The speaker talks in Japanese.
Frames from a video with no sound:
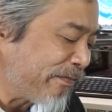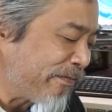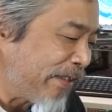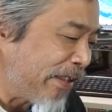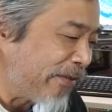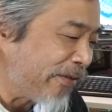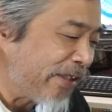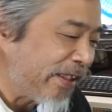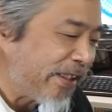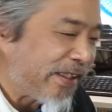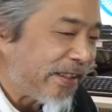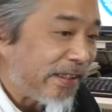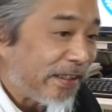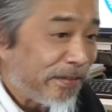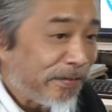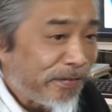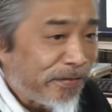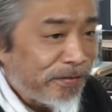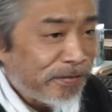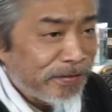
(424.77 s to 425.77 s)
まあ親父さ
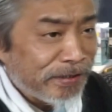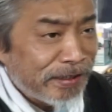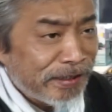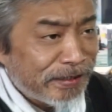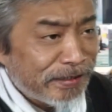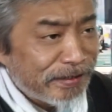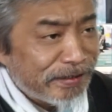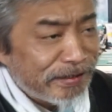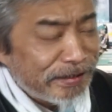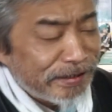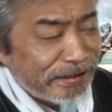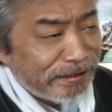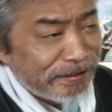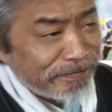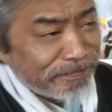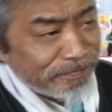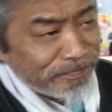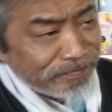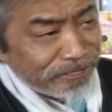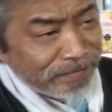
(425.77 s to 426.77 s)
んのとこに行っ
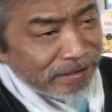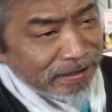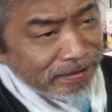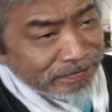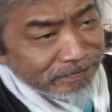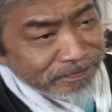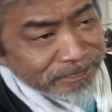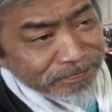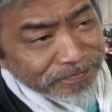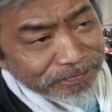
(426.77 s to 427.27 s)
て、まあ